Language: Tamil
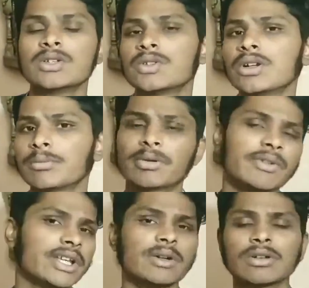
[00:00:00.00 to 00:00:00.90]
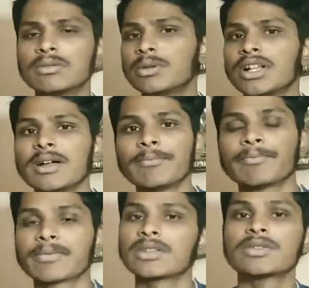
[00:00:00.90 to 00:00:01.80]
ஸோ இப்போ வீடியோக்குள்ளே போகலாம்
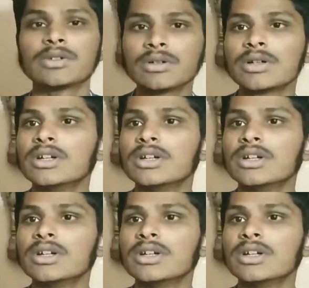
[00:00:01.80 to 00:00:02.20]
ஸோ